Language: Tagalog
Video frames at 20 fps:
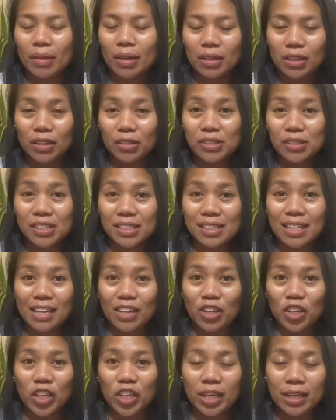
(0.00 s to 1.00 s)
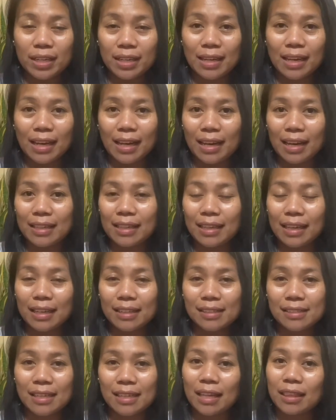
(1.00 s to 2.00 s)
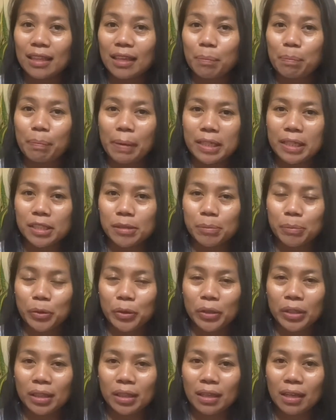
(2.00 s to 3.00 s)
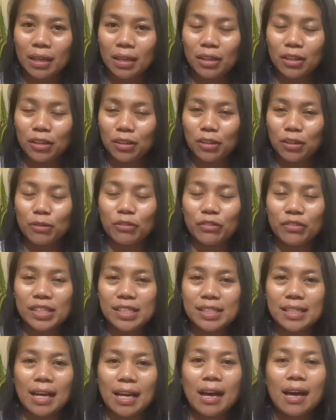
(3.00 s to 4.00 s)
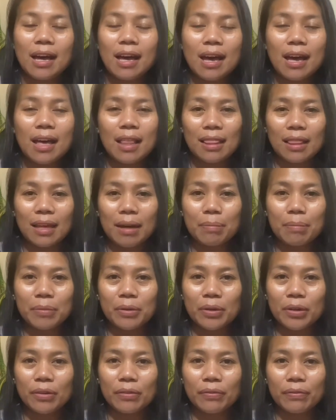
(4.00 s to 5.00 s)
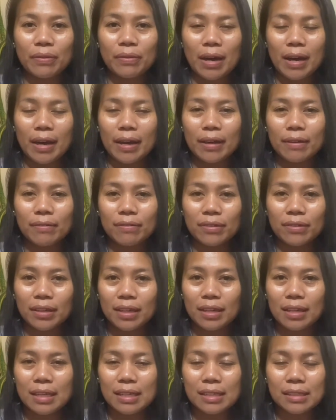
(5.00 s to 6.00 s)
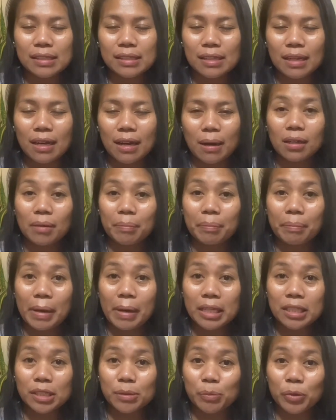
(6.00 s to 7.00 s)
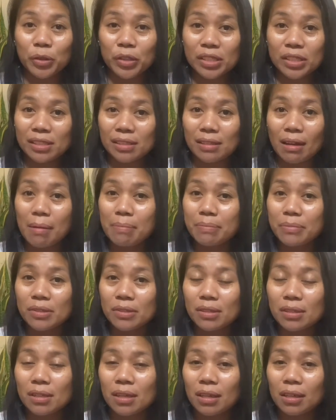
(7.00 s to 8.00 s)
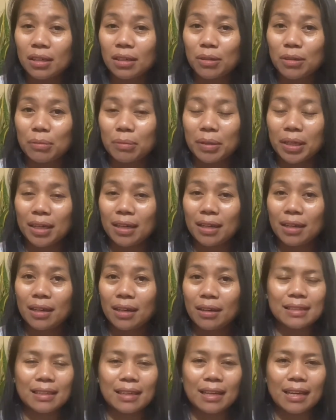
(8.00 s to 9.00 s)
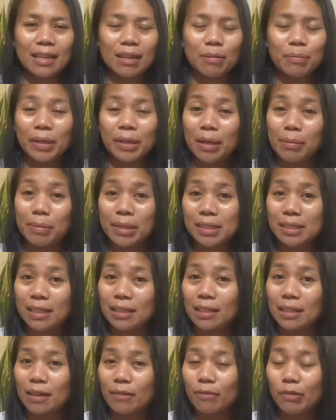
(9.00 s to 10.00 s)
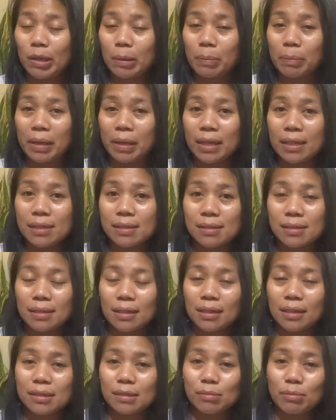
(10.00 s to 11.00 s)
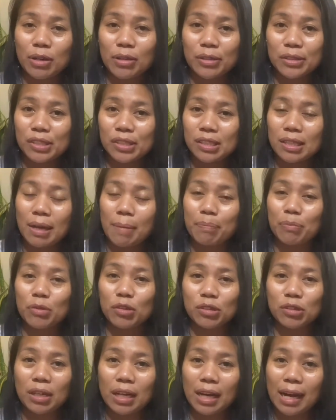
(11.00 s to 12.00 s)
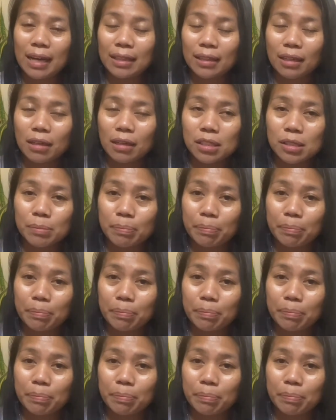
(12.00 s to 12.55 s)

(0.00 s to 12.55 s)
yung sticker na nakadikit sa ating passport, yun yung visa. Number five is uh, passport stamps. Yung mga kagaya ng paglabas natin ng Philippines is merong stamp doon ng ating